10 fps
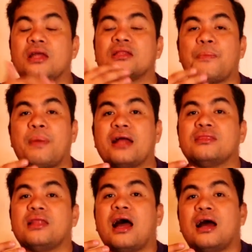
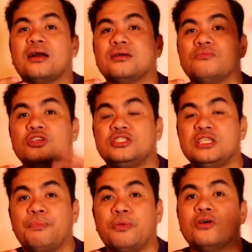Tapat ng
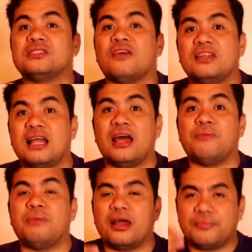munisipyo
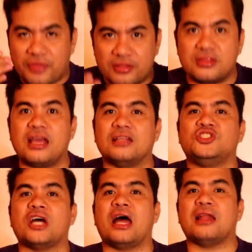7-Eleven,
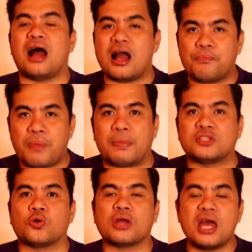dyan ang
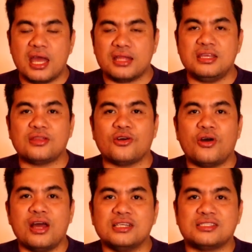papasok
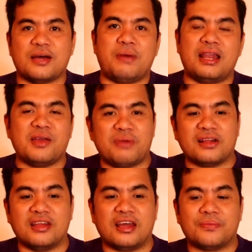dito sa Balay
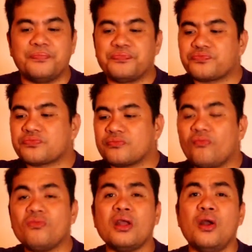Bagnet.
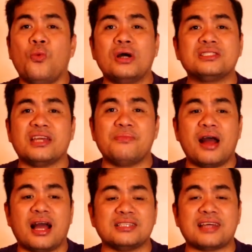Once again
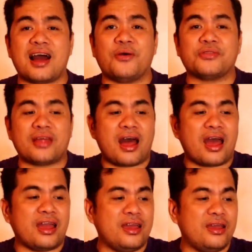mga ka-South,
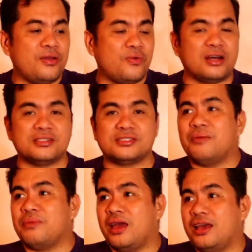I was
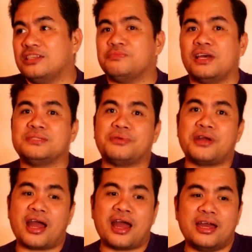amazed,
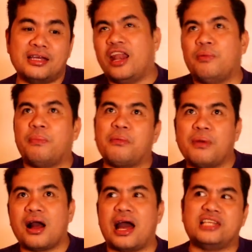mesmerized. Ano pa bang
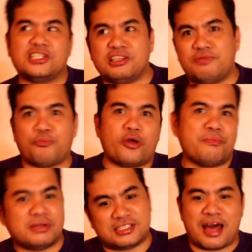mga adjective na
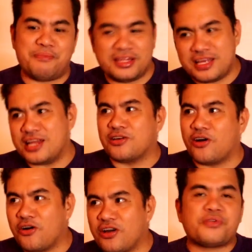pwede masasabi
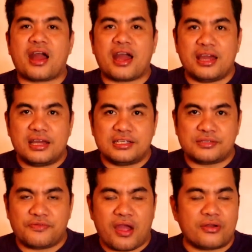dito? Price,
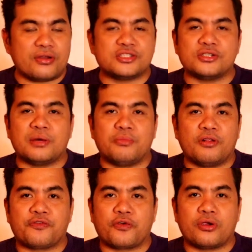very
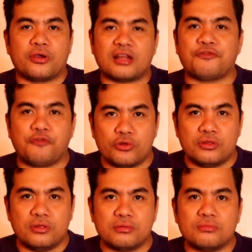reasonable for that
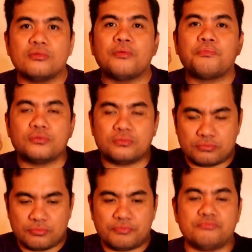food.
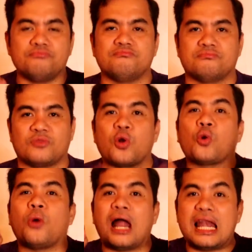Hmm.
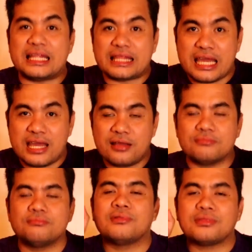Quality,
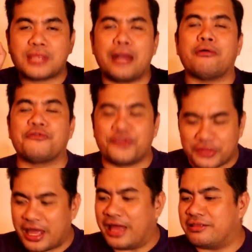10
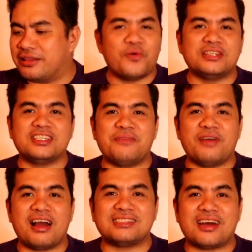over 10. Once again
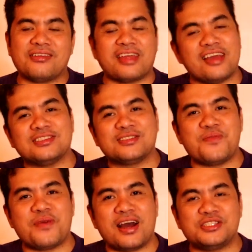mga ka-South, thank you
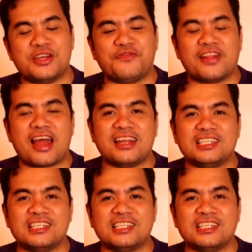so much. If you like